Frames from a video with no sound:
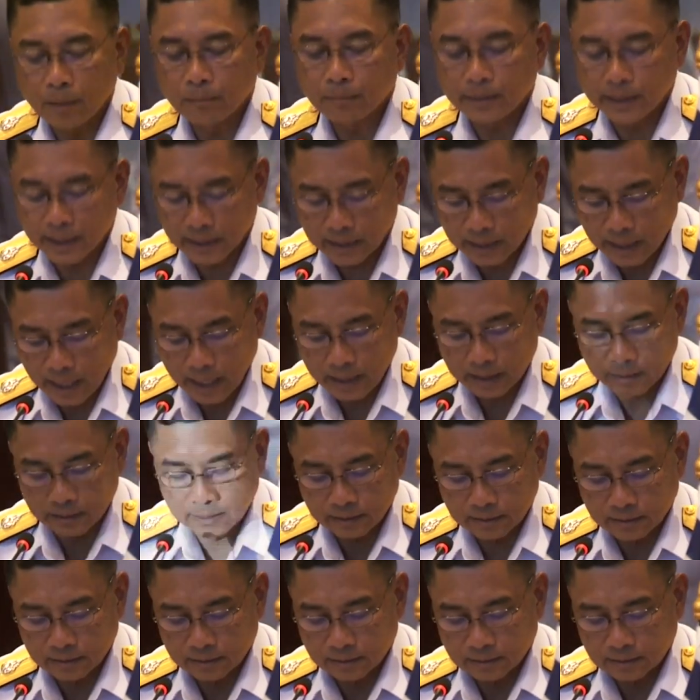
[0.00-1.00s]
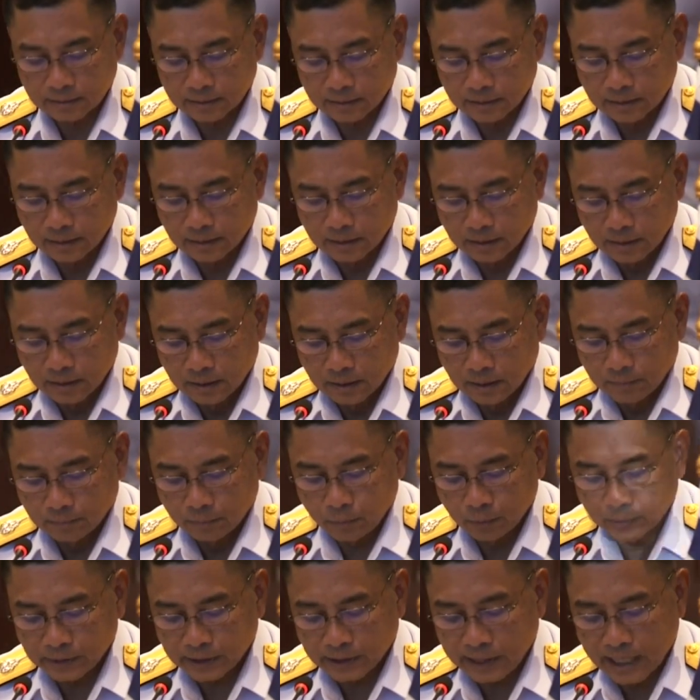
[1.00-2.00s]
การรับมือผ่านการถกแถ
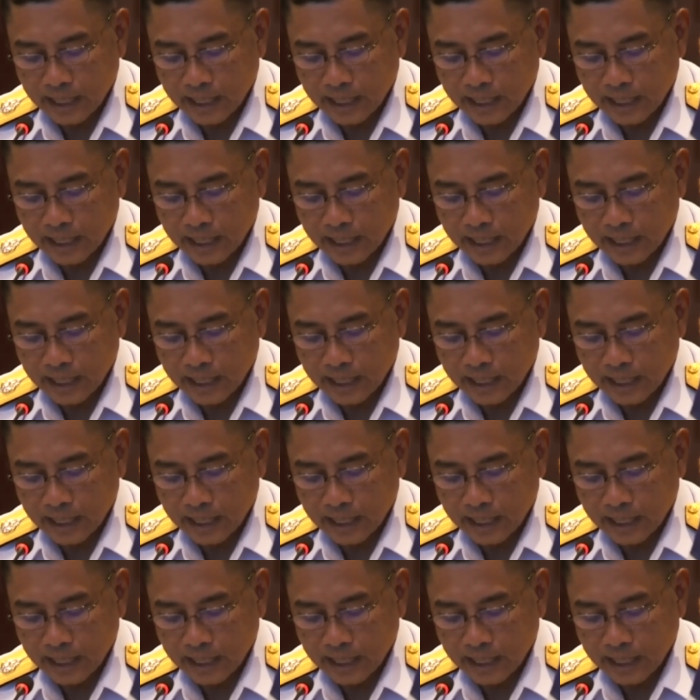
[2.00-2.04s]
ลง